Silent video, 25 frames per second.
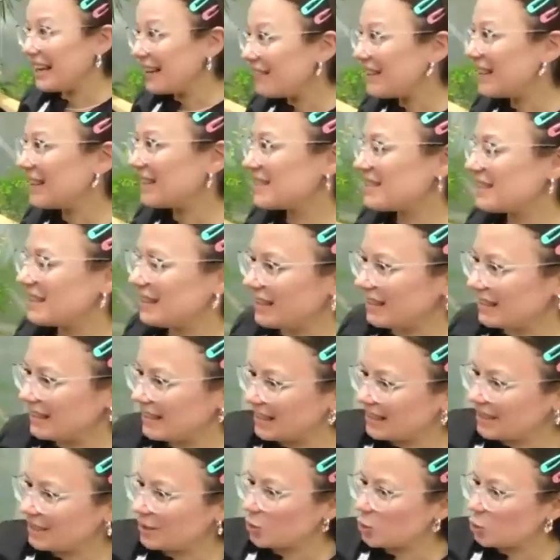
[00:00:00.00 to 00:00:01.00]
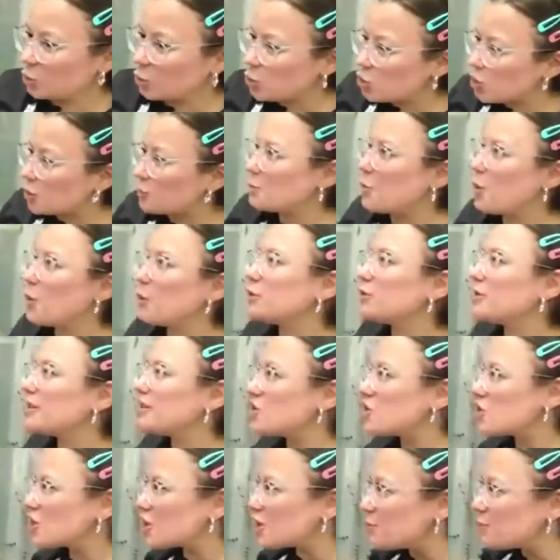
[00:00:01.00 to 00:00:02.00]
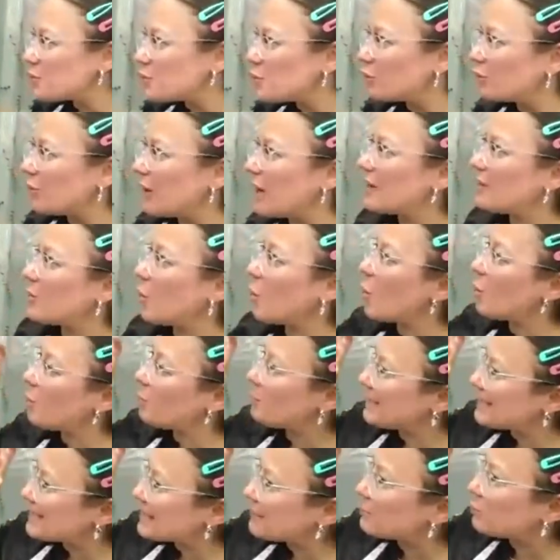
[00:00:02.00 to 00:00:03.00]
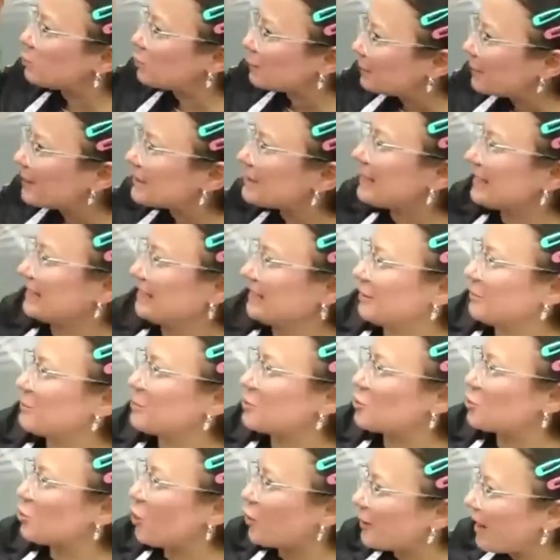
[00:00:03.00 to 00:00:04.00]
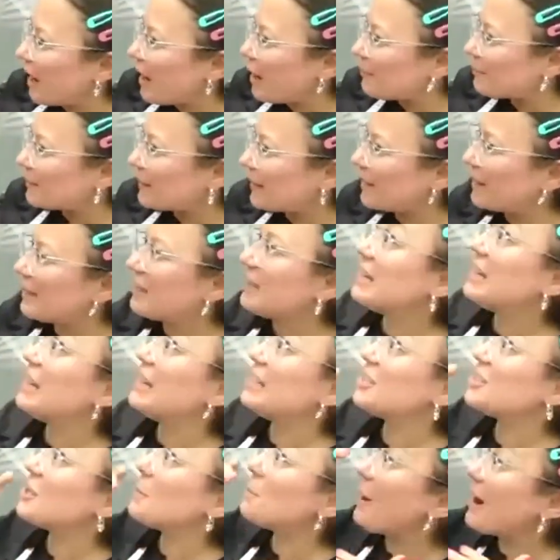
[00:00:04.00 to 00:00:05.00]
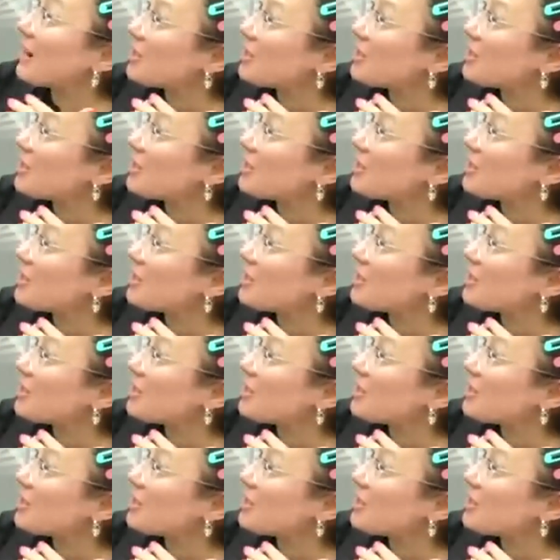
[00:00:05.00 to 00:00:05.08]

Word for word: Evet, e, küçük boyutta çıkmıyorlar. O bizim pupa dediğimiz dönemde işte